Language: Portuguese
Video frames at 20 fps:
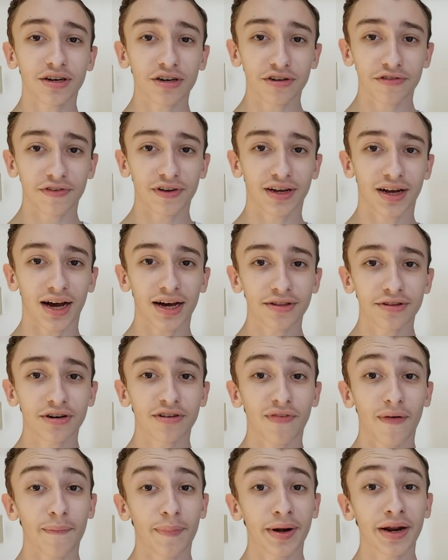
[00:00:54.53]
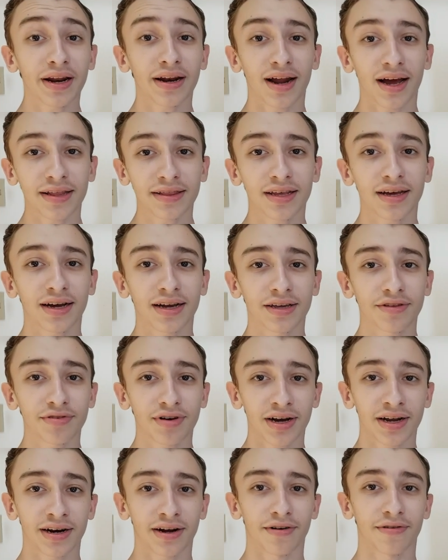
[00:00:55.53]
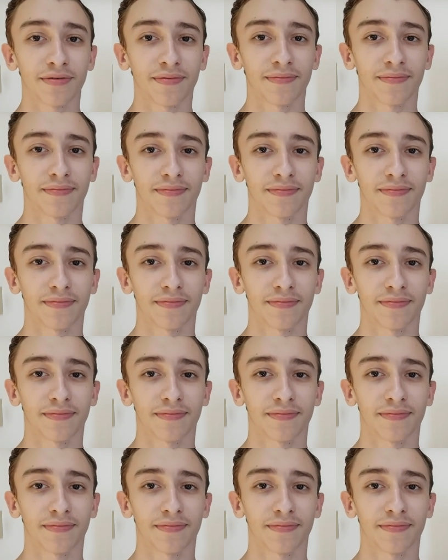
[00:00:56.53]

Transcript: notificado e não vai perder nada aqui do canal.